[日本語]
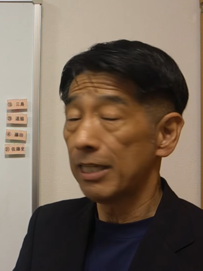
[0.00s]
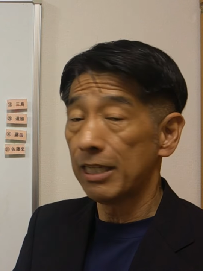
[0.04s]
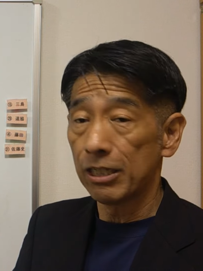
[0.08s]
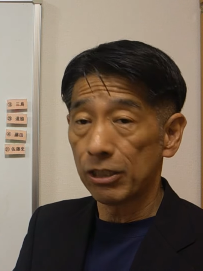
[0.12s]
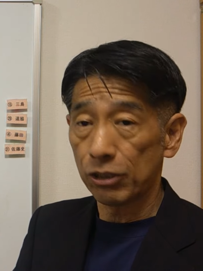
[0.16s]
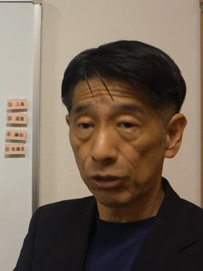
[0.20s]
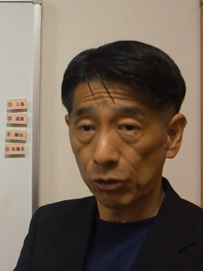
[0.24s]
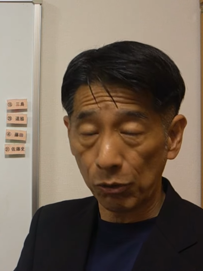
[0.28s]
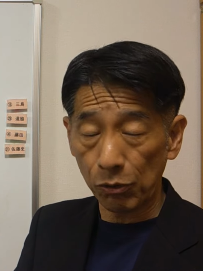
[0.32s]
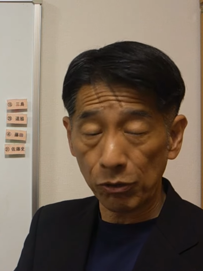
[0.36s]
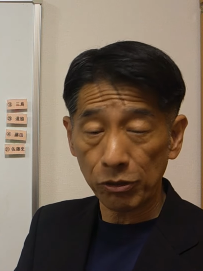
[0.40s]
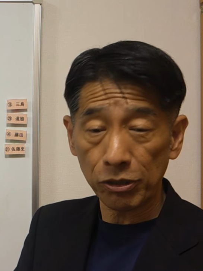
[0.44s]

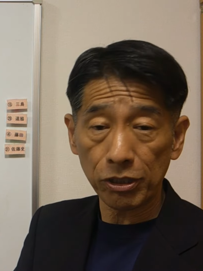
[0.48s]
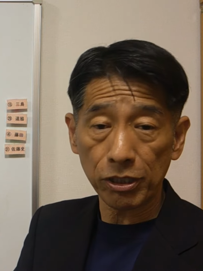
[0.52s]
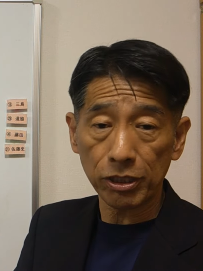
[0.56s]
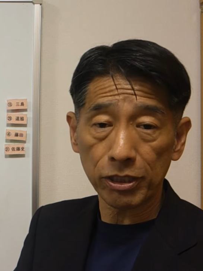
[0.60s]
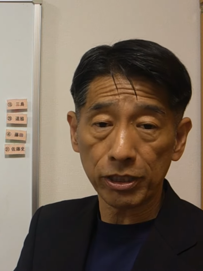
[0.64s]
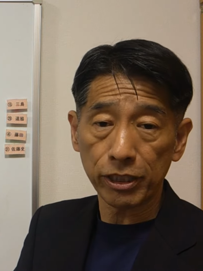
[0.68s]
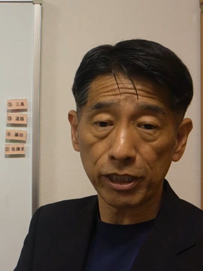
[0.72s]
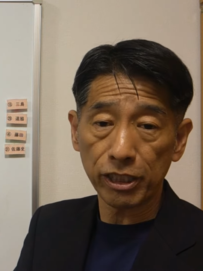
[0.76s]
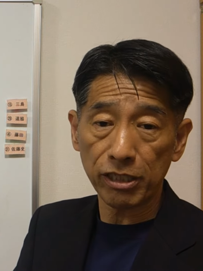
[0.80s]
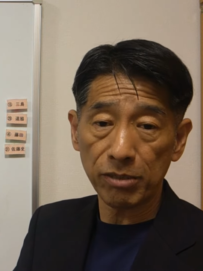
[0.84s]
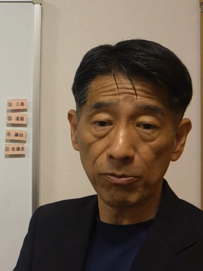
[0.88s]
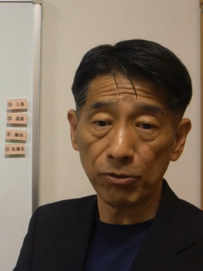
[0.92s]
少しずつ
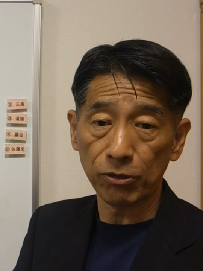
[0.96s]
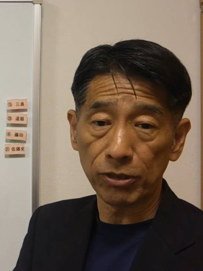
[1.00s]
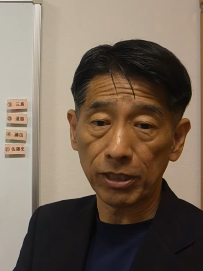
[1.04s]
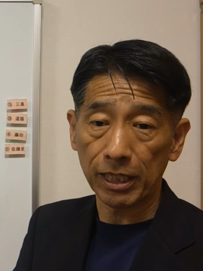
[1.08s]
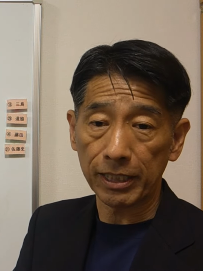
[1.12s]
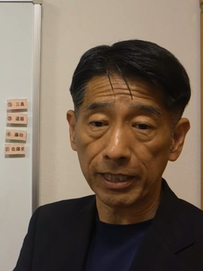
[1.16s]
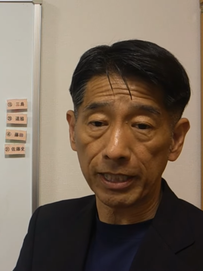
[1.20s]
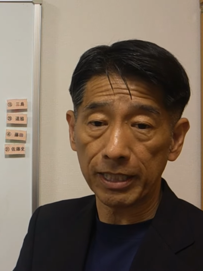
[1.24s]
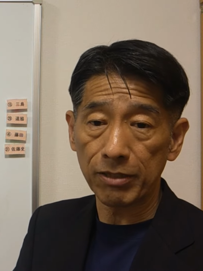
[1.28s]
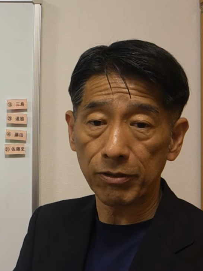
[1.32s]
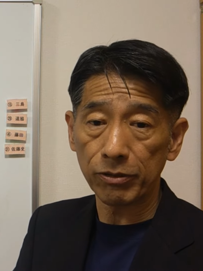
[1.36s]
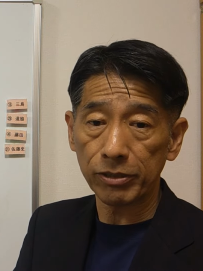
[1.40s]
チームを
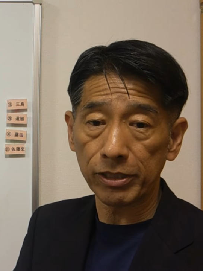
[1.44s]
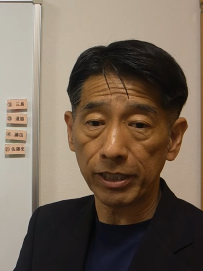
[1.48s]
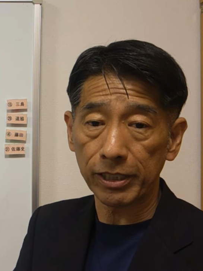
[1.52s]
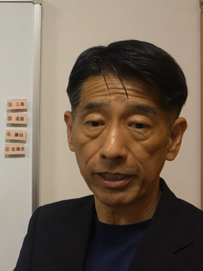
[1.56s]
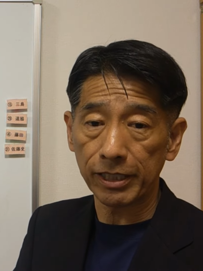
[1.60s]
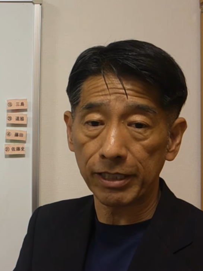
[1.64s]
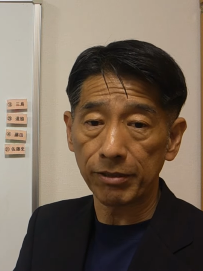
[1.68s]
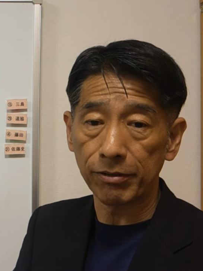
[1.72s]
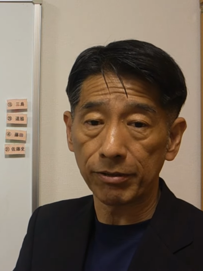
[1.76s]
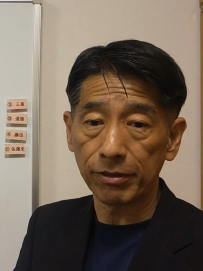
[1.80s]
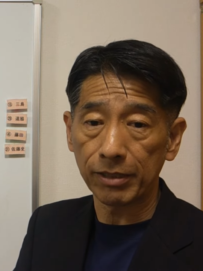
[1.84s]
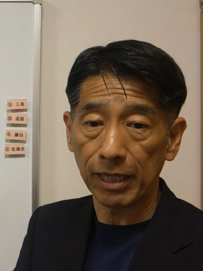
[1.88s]
立て直してき
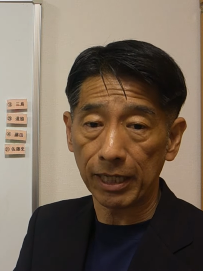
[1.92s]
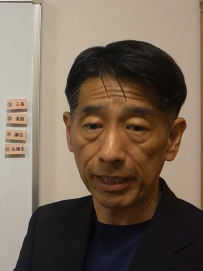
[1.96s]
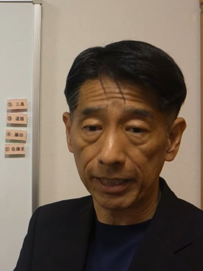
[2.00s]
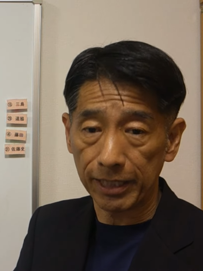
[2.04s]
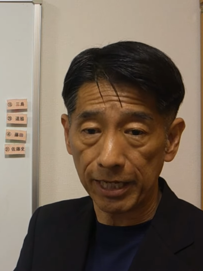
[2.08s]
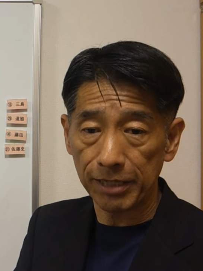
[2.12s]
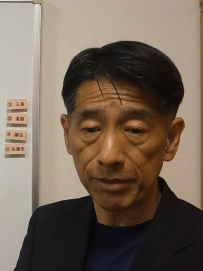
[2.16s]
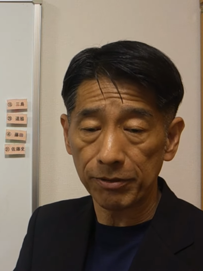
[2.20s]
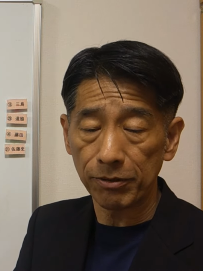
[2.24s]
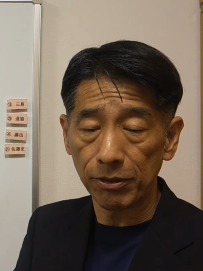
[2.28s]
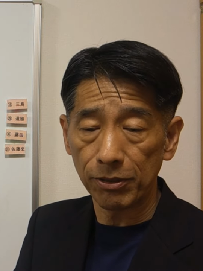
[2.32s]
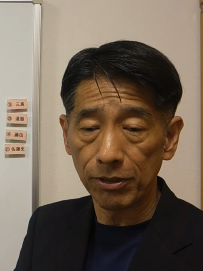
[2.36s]
てる過
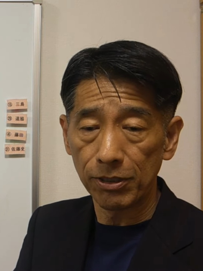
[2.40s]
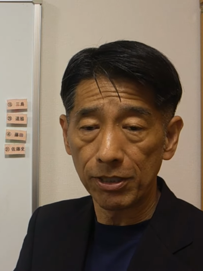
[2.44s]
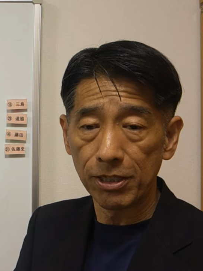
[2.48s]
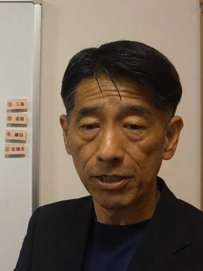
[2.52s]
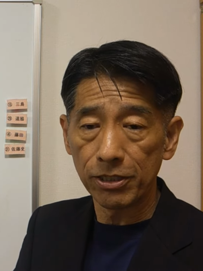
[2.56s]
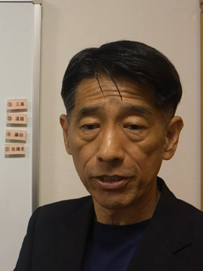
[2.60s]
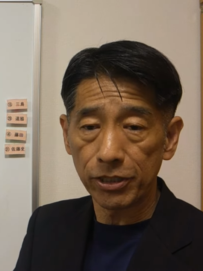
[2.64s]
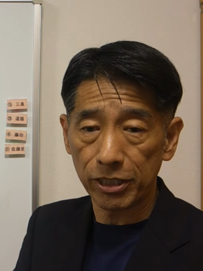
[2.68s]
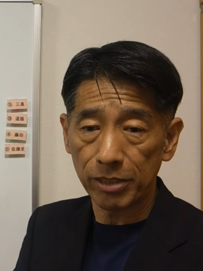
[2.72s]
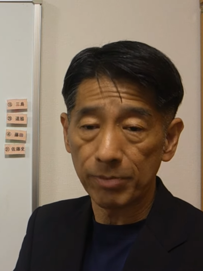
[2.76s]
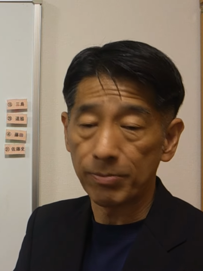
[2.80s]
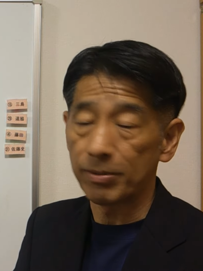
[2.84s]
程の
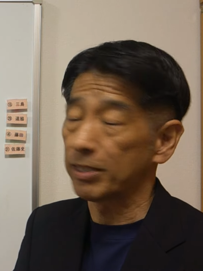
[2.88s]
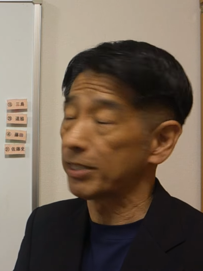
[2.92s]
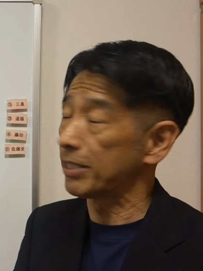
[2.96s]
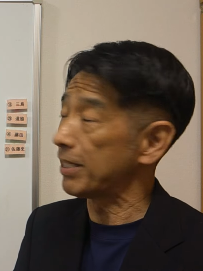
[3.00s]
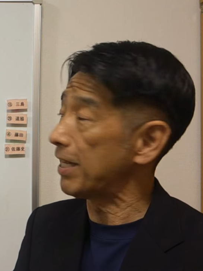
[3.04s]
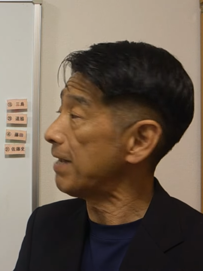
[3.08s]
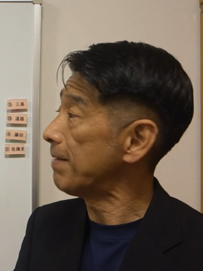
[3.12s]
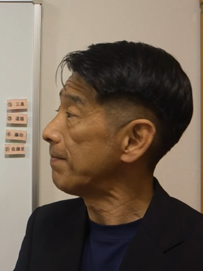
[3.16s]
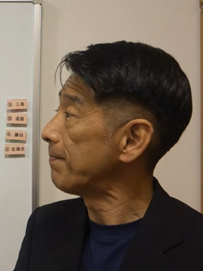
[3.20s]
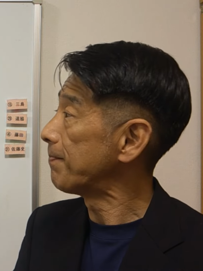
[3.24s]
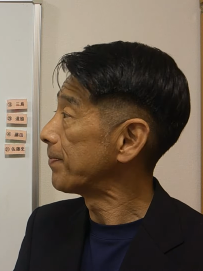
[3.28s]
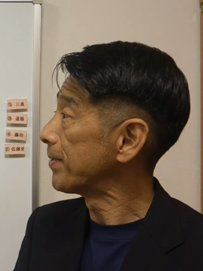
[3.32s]
チームです
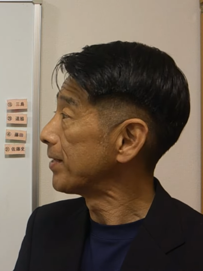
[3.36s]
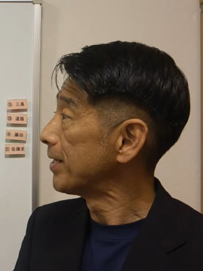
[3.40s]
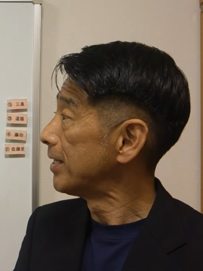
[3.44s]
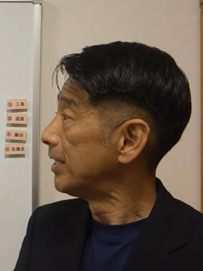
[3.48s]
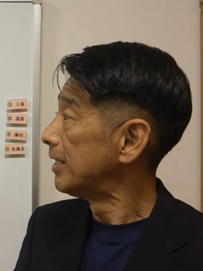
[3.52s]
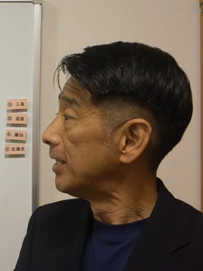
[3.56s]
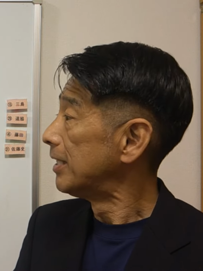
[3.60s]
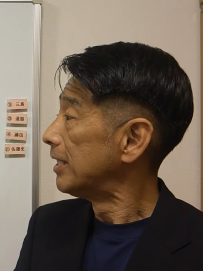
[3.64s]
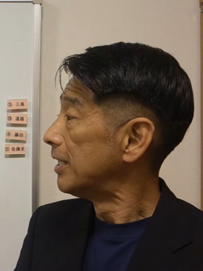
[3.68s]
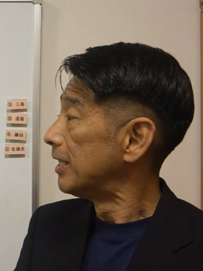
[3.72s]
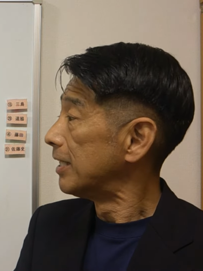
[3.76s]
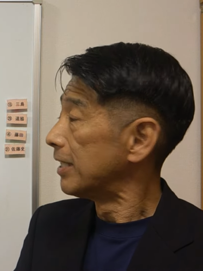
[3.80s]
ね
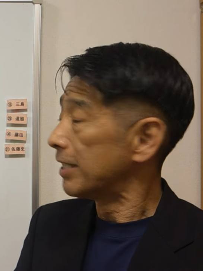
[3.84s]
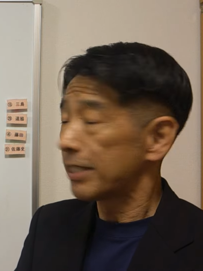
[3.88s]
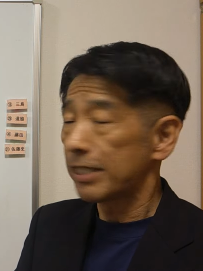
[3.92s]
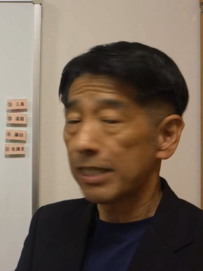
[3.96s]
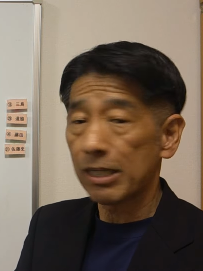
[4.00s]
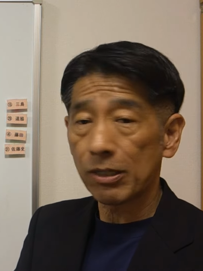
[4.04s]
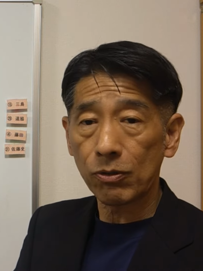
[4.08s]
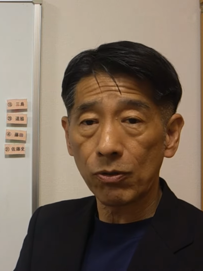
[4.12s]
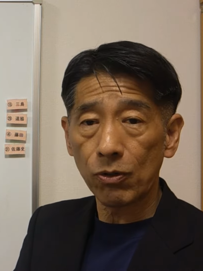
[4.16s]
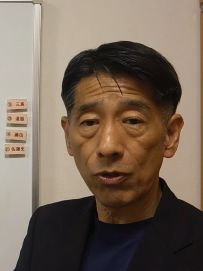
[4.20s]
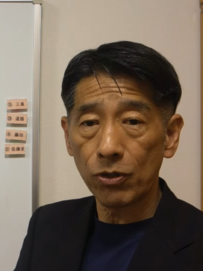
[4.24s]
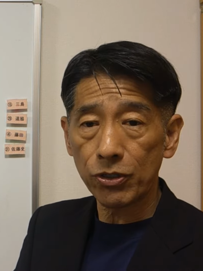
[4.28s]

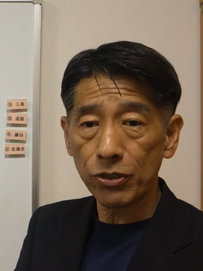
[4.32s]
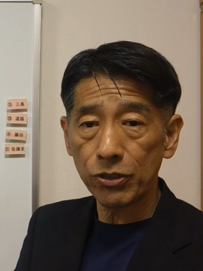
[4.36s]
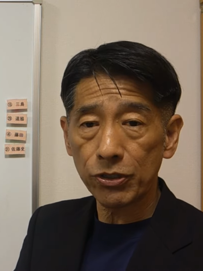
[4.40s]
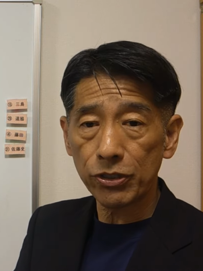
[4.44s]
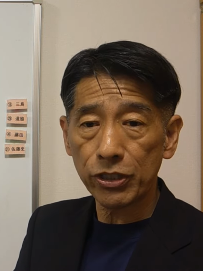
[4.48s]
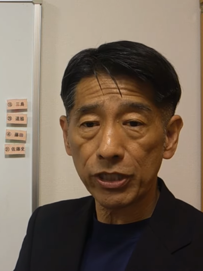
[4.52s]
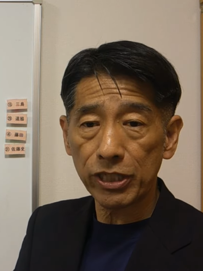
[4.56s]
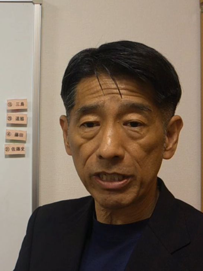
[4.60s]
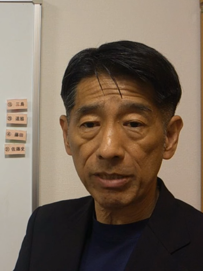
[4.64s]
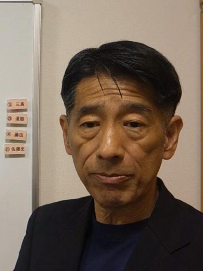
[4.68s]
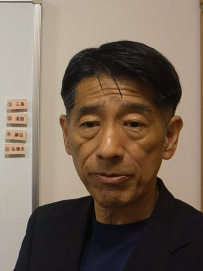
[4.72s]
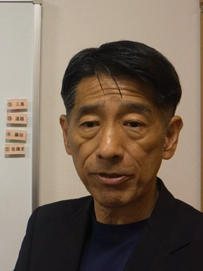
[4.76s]
じゃあこういう
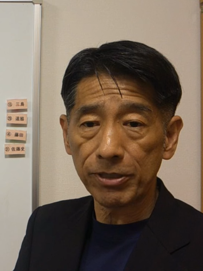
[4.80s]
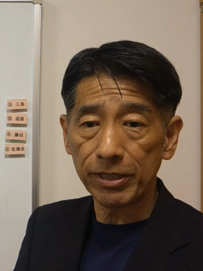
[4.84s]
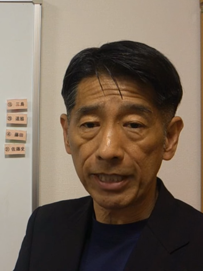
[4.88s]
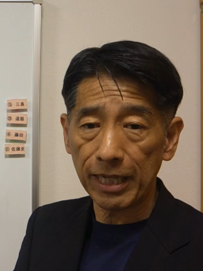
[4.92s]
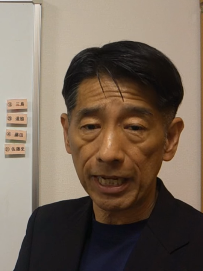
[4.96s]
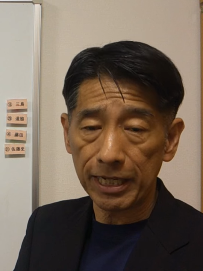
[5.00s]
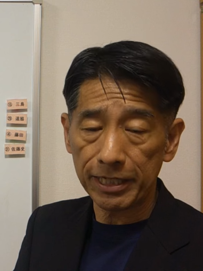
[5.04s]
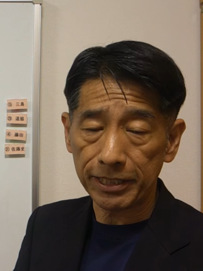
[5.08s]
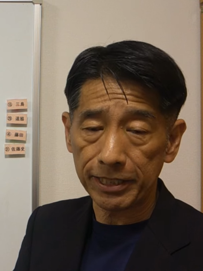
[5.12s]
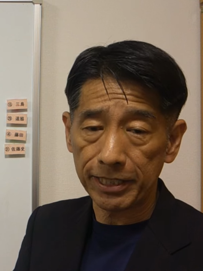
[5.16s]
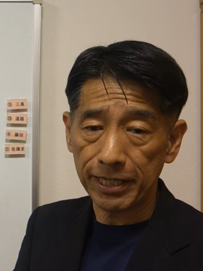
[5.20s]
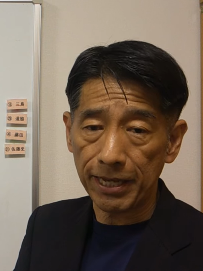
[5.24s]
チームに
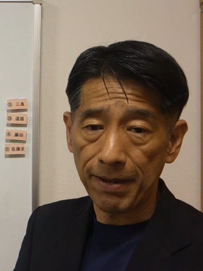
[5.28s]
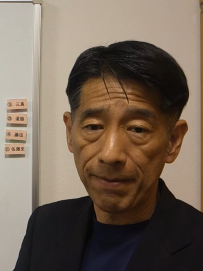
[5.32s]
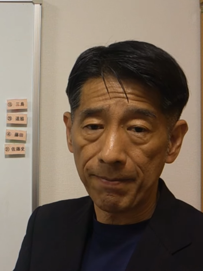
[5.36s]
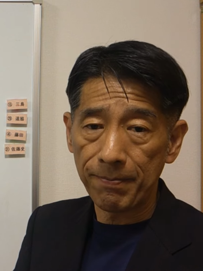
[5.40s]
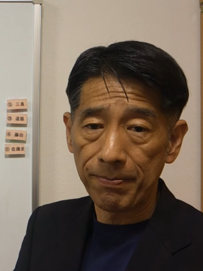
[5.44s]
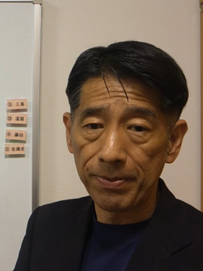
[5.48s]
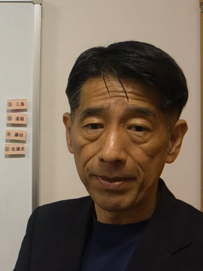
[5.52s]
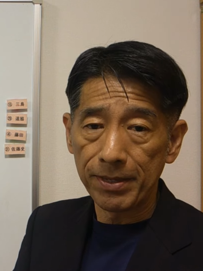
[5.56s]
対して